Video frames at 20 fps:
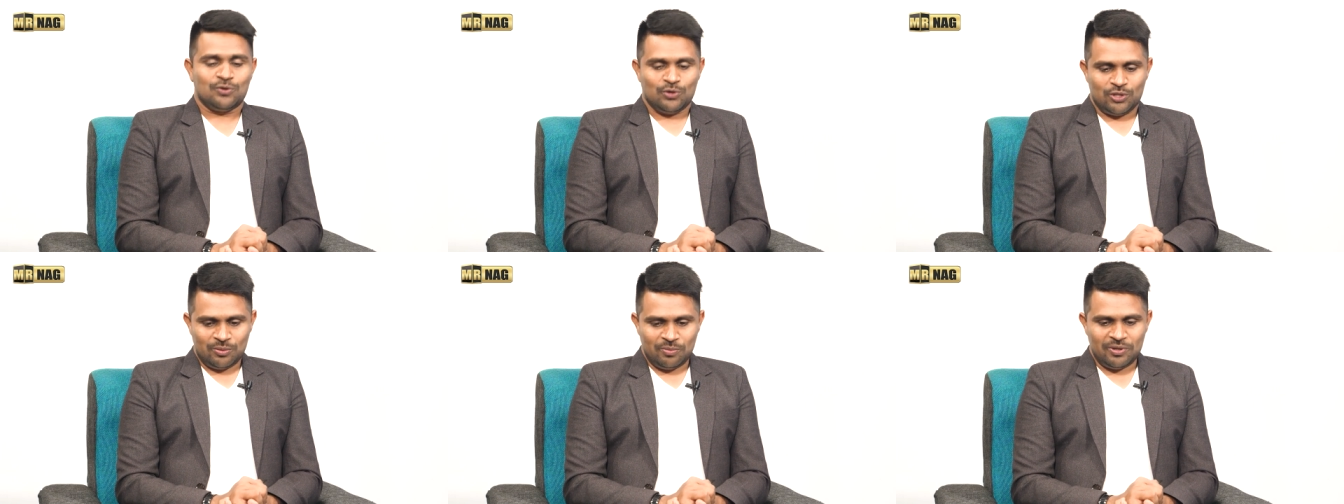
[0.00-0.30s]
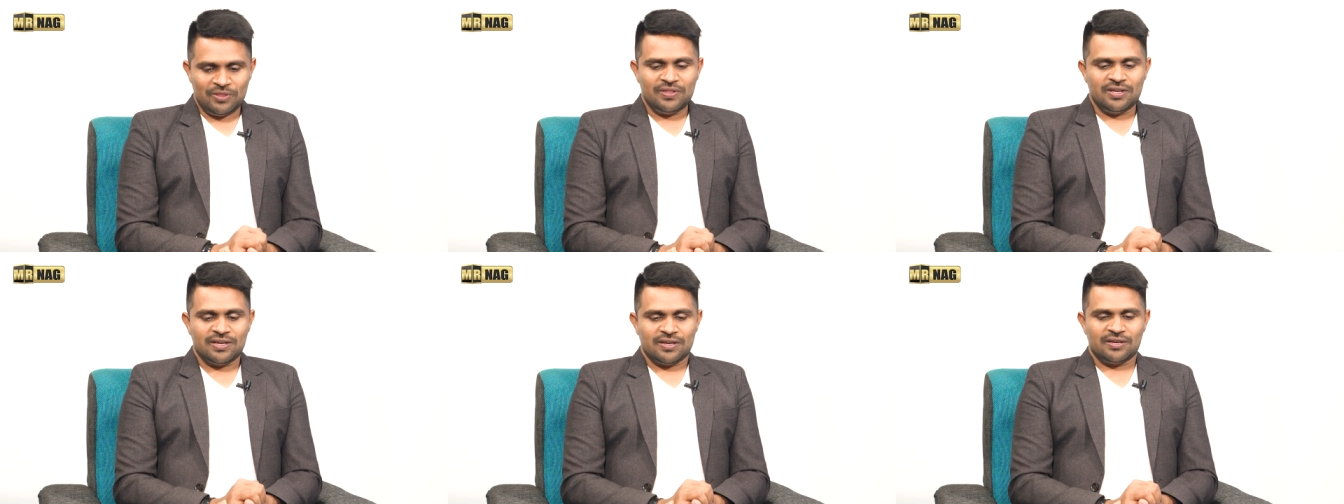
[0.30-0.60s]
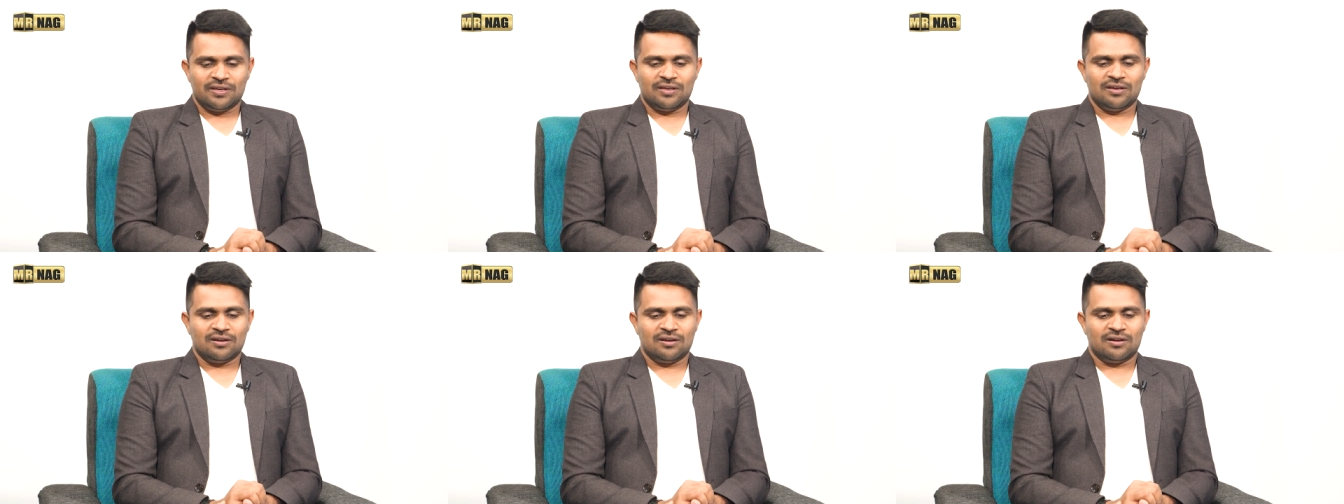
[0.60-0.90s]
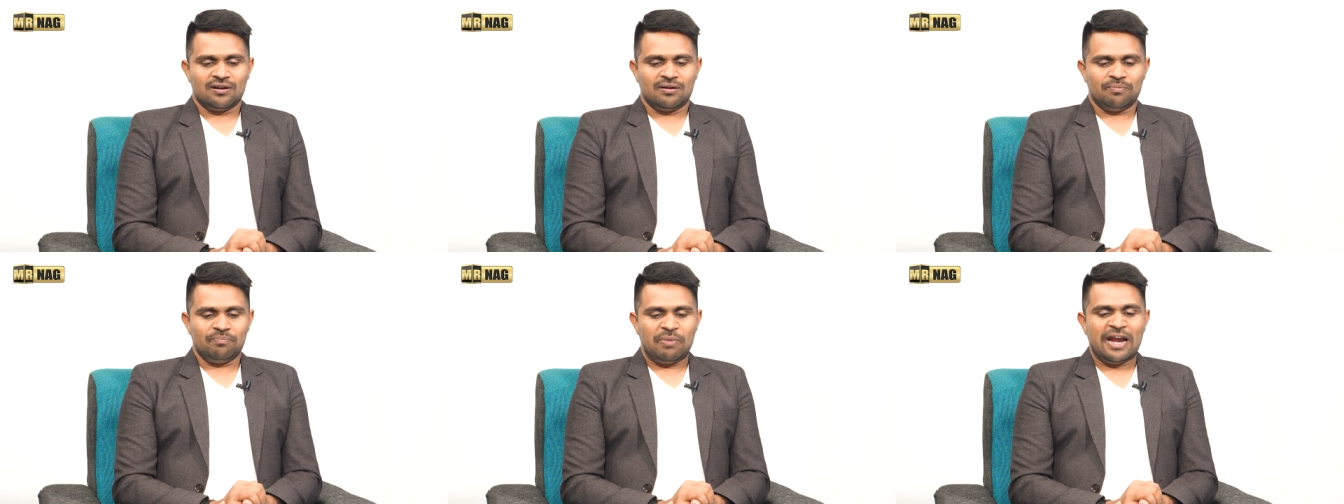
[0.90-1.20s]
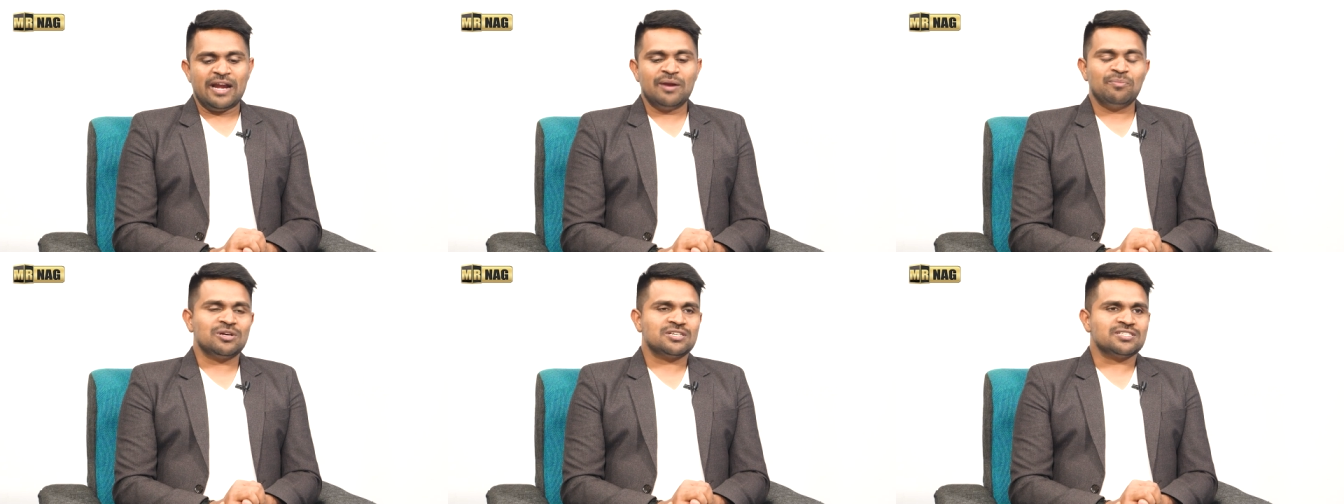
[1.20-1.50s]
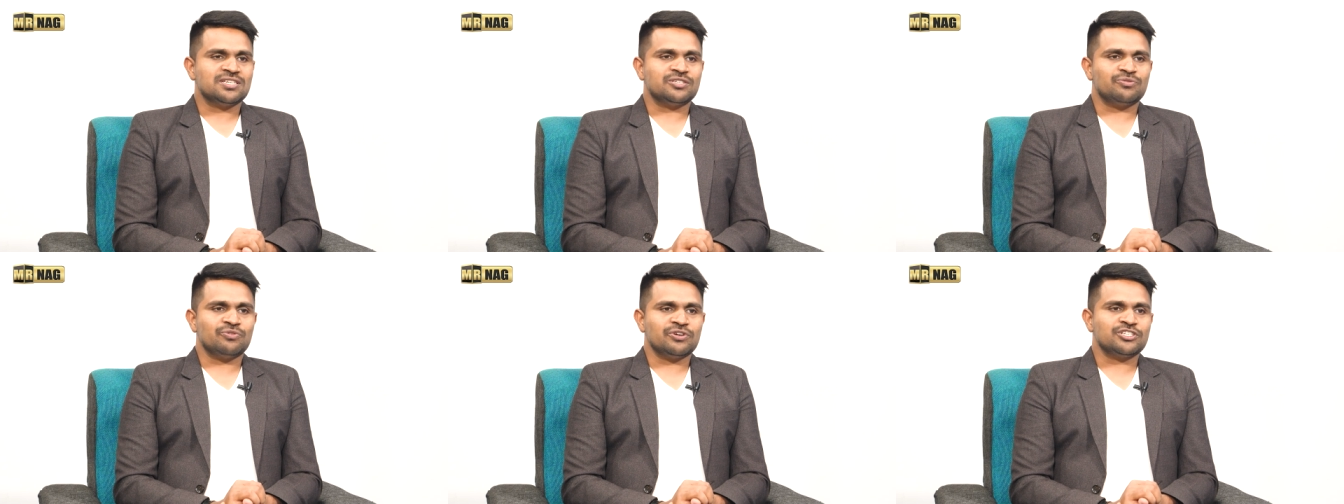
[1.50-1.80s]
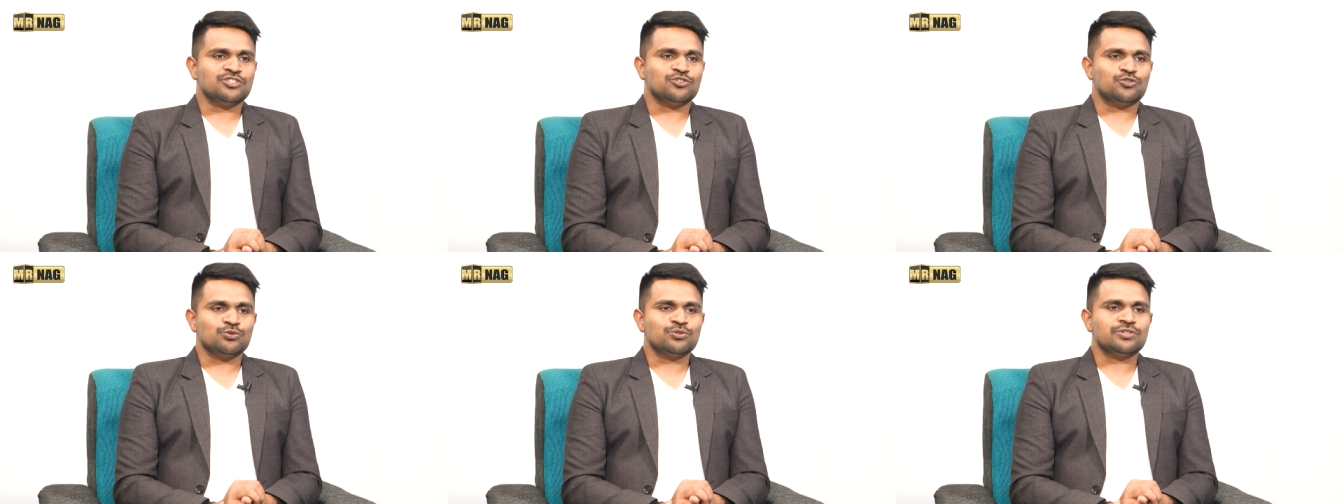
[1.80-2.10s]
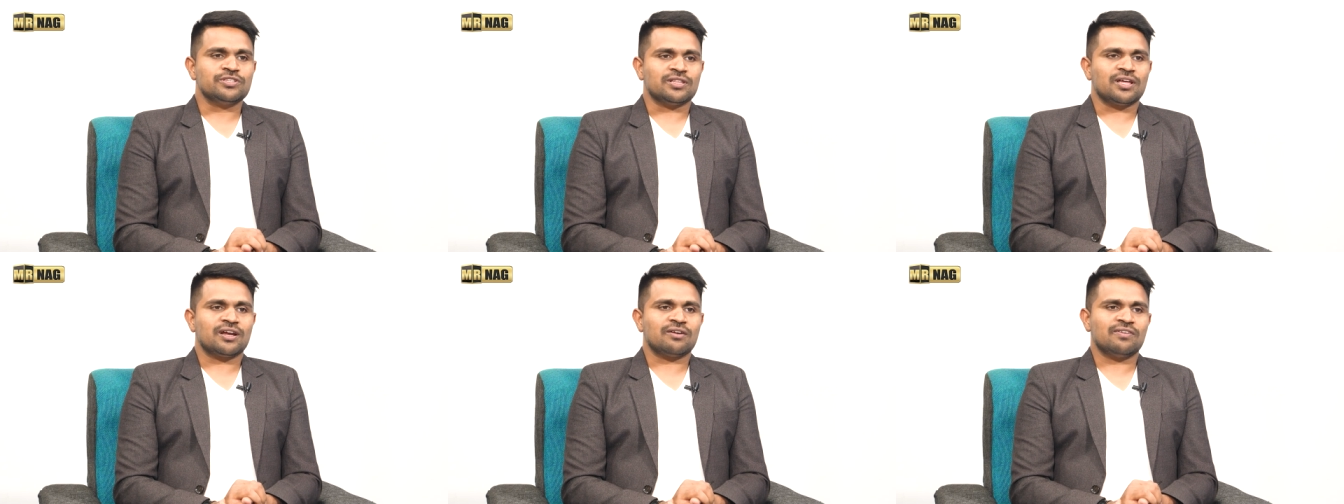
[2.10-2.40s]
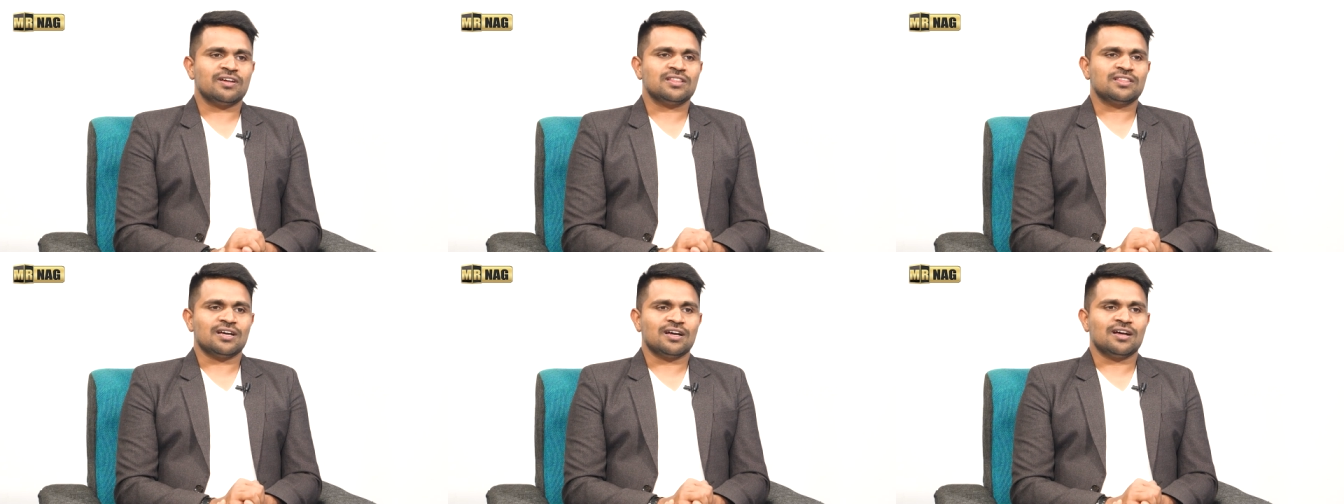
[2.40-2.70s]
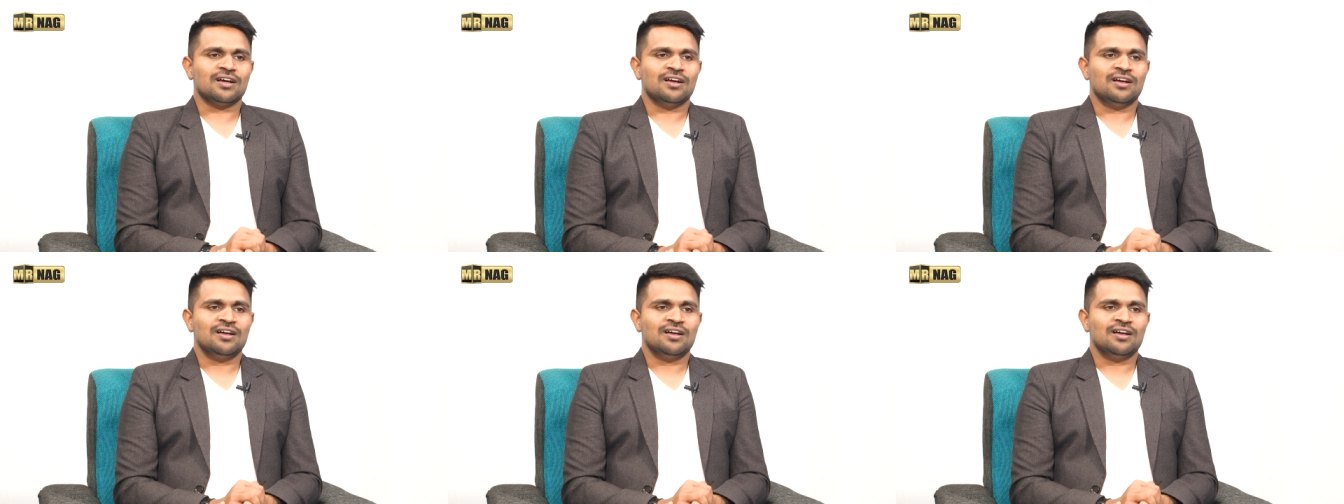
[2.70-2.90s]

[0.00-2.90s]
కొంతమంది పాండమిక్ సిచ్యువేషన్ చూసిన తర్వాత